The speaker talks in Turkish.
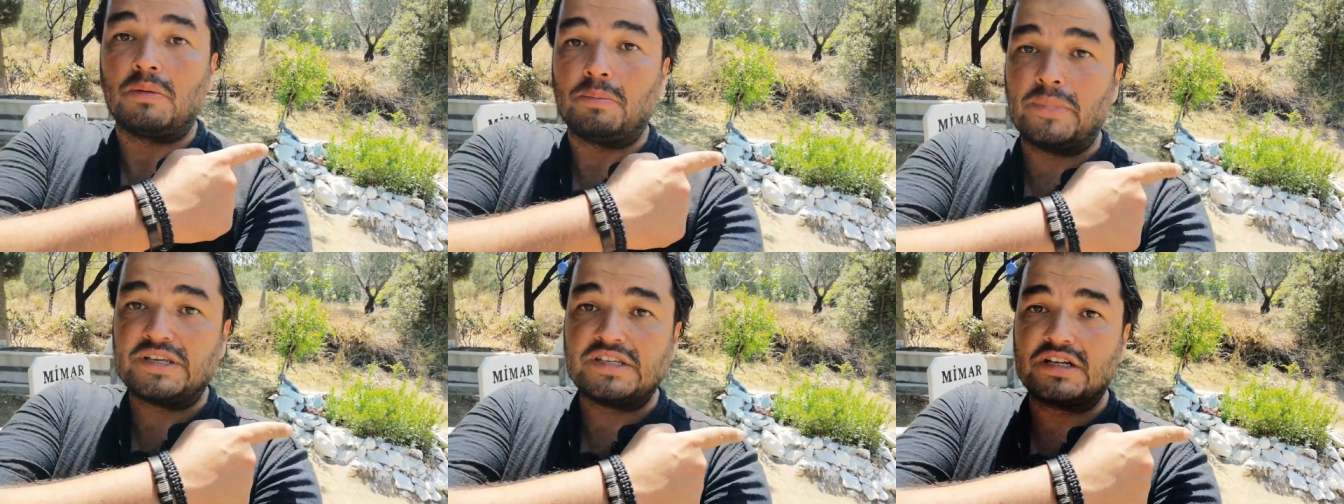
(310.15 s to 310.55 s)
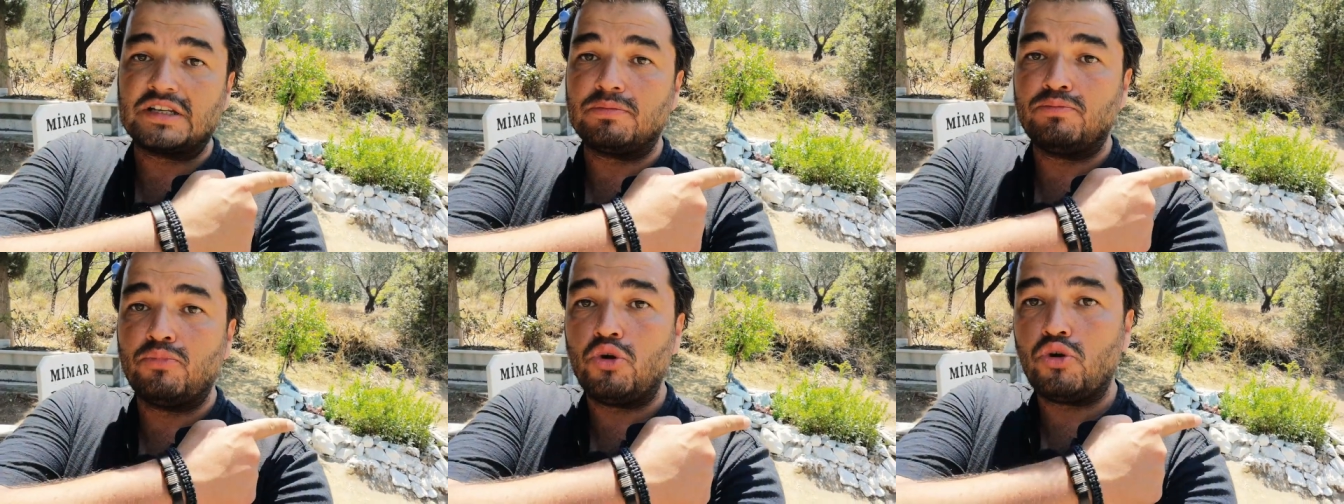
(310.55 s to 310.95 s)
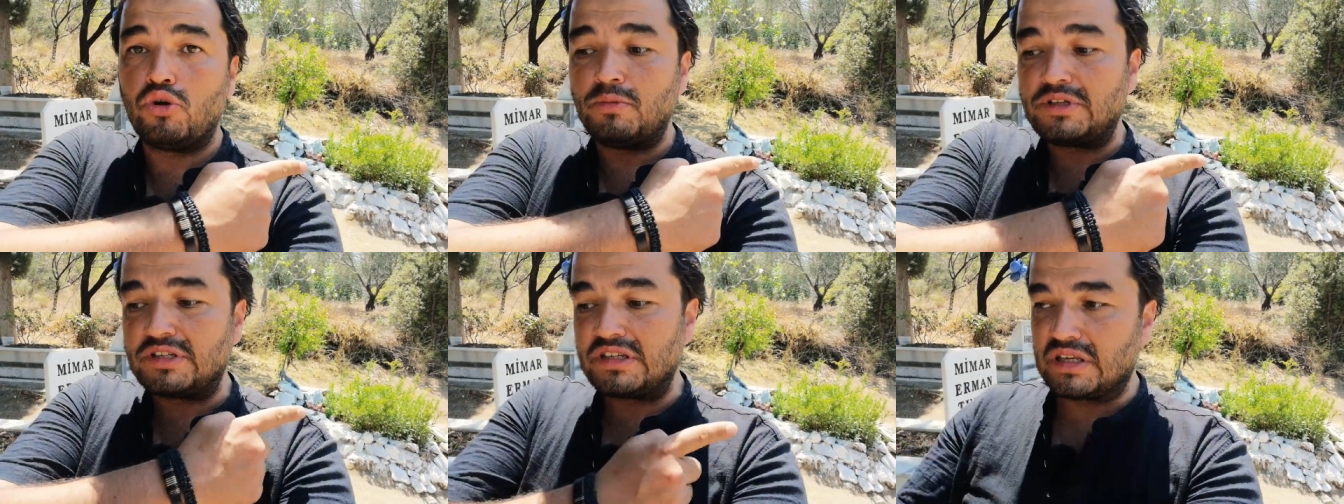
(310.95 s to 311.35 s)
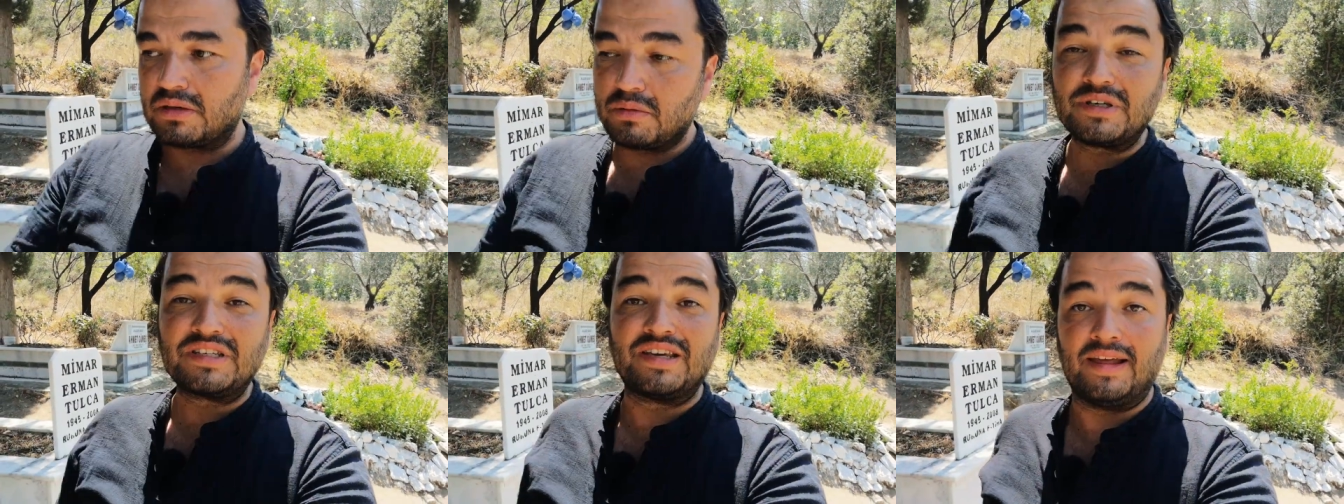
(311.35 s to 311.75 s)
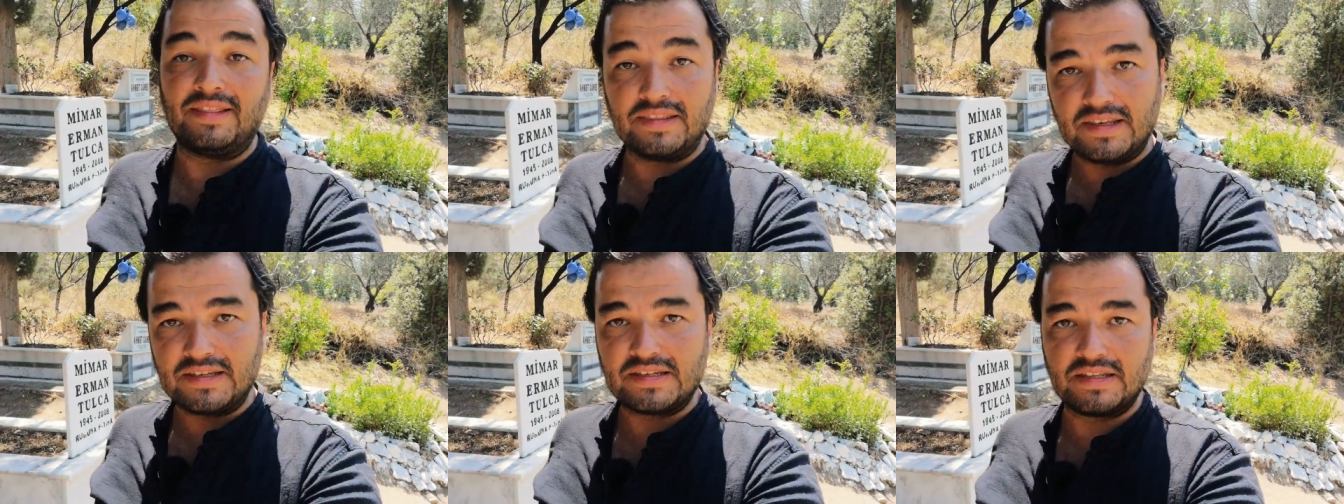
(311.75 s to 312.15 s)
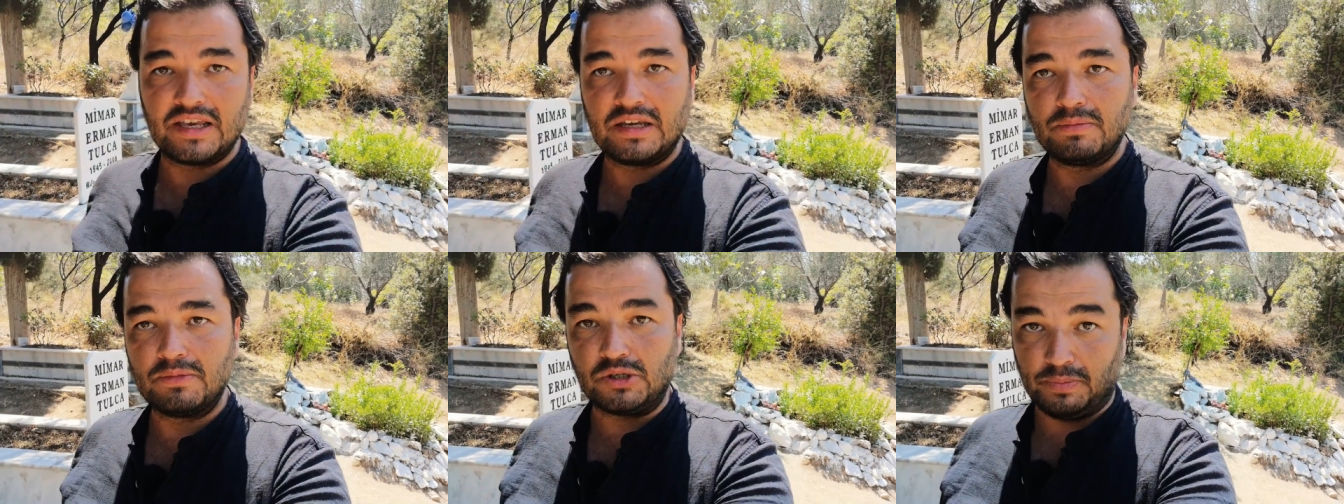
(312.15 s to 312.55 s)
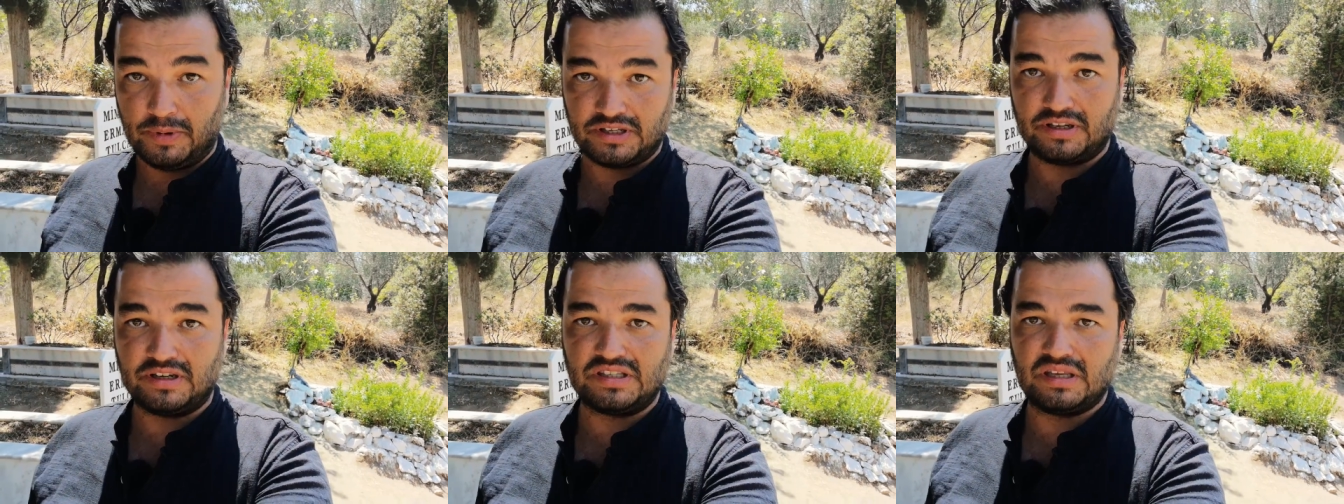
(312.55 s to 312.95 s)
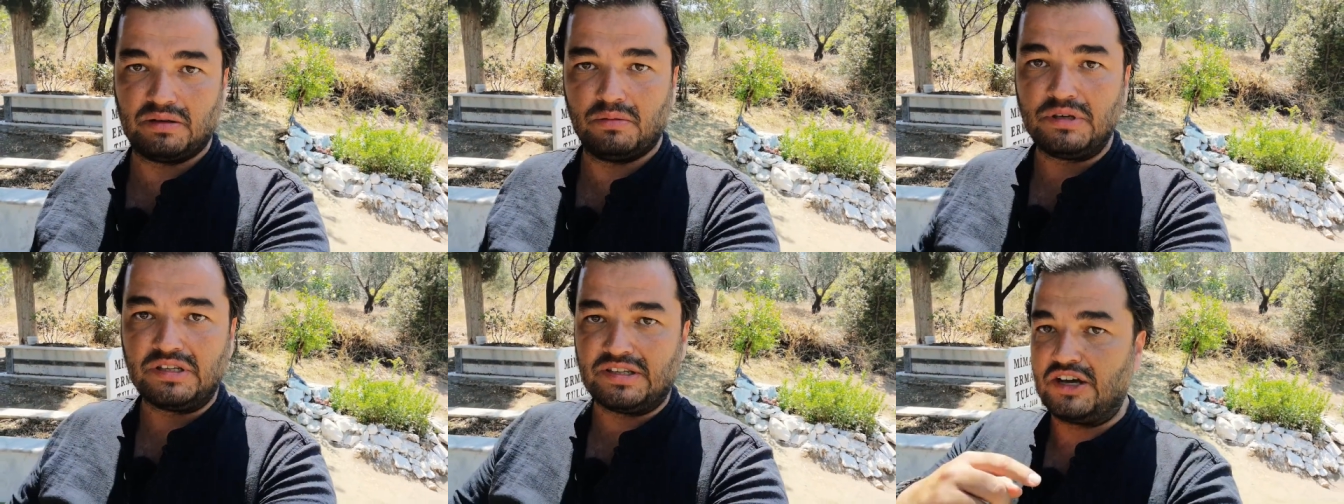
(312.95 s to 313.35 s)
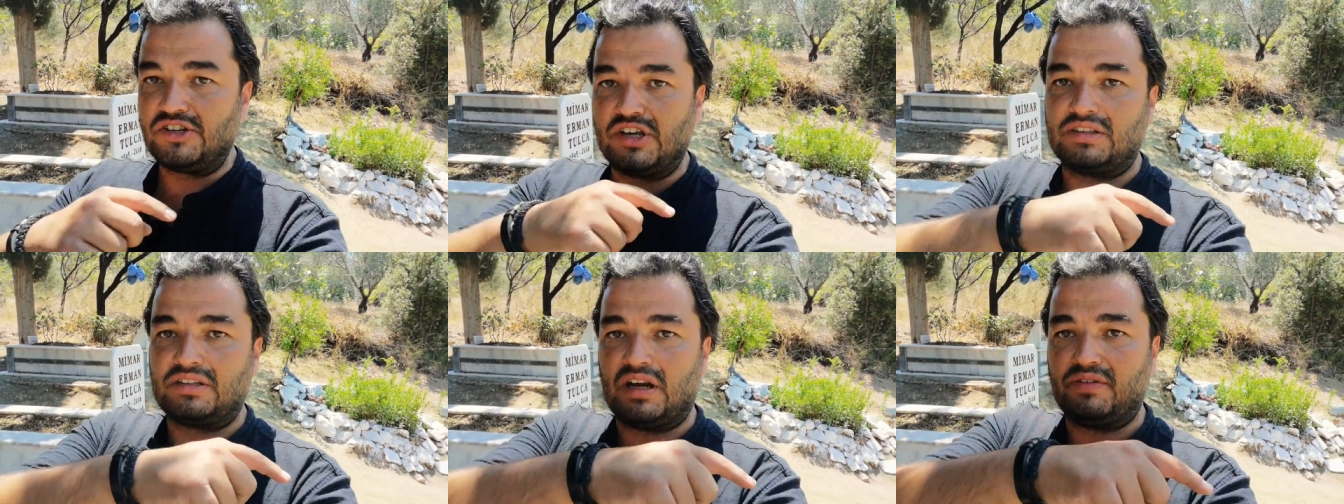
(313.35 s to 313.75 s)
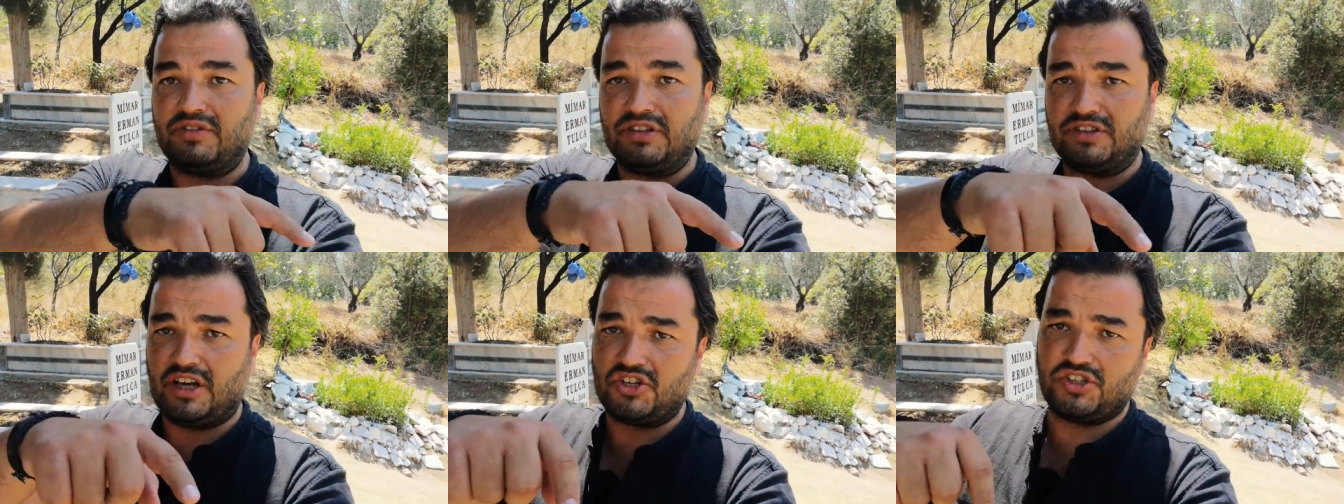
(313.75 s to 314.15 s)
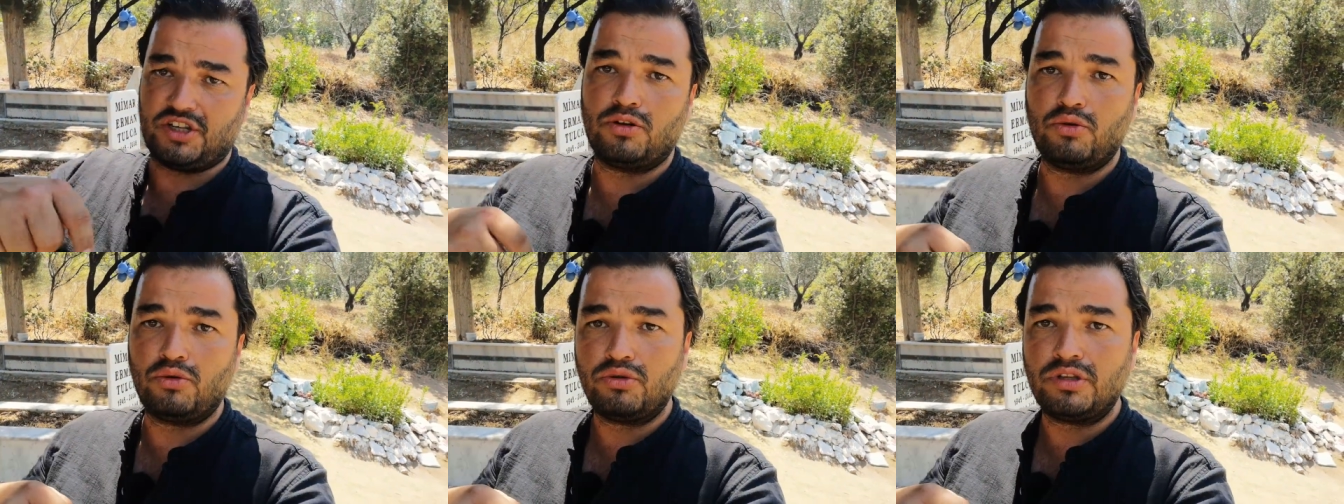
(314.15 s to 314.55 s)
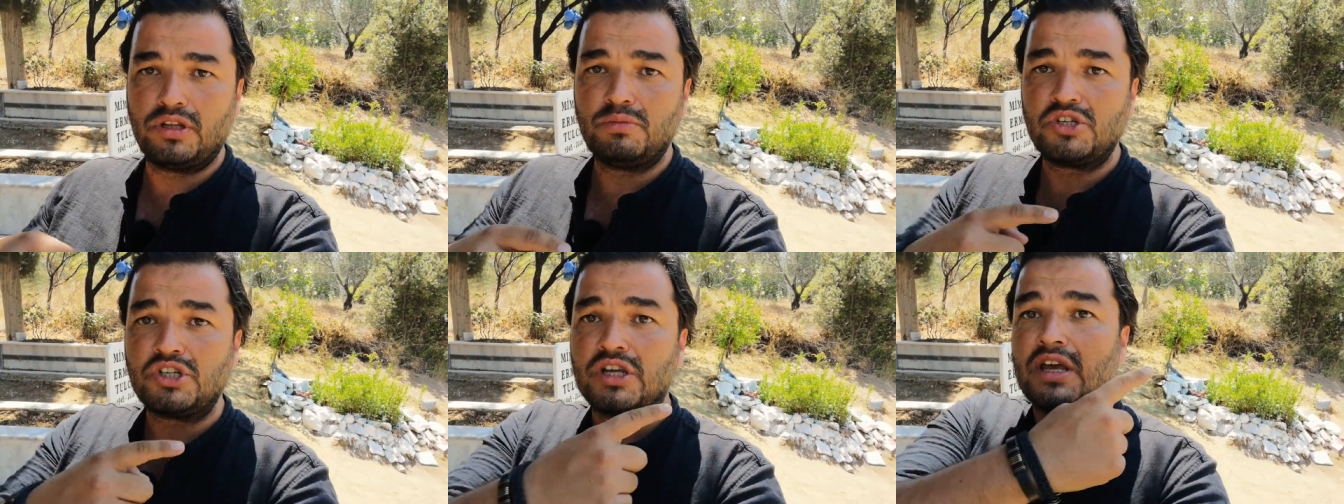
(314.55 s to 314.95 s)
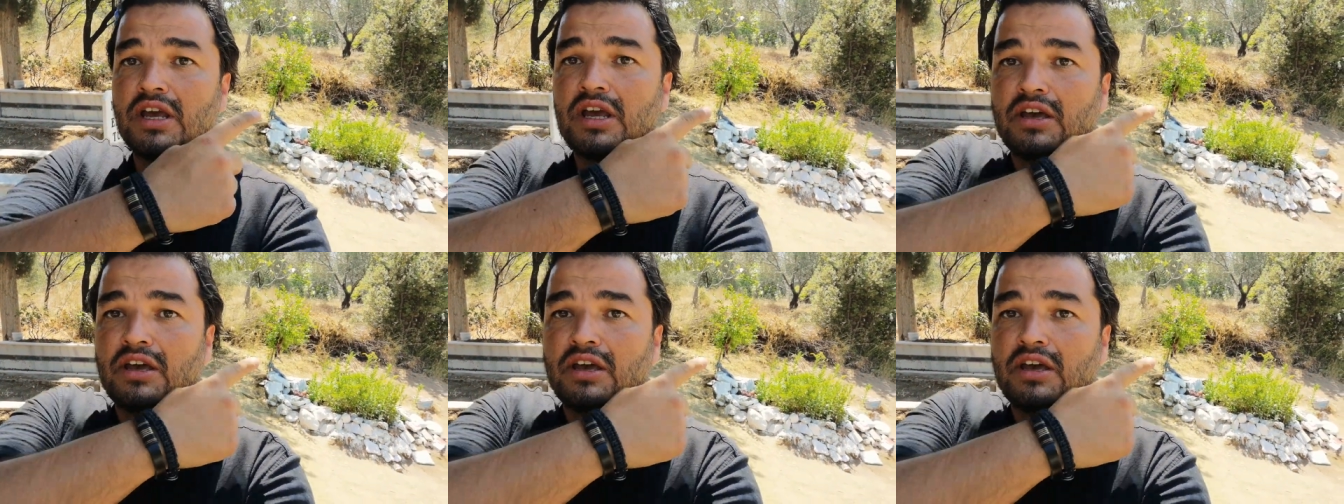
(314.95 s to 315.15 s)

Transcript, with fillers: Mezarının böyle olmasının sebebi kendi isteğiymiş. Mezar istememiş, sadece etrafını taşlarla örün demiş.